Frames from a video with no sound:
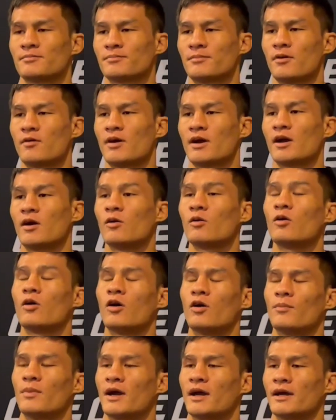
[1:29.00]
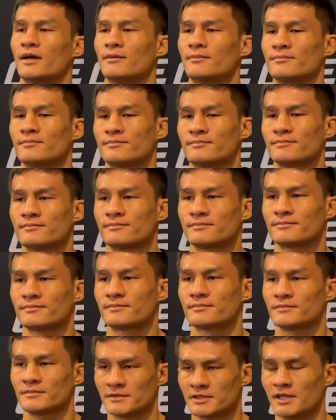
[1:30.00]
เพราะว่าเขาขอมาครับอือฮึ
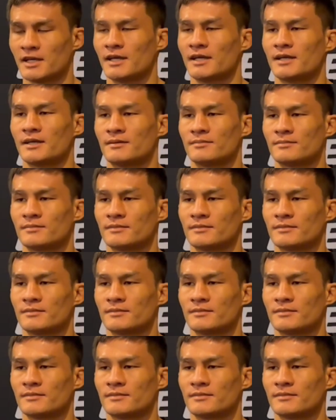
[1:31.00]
ใช่ครับ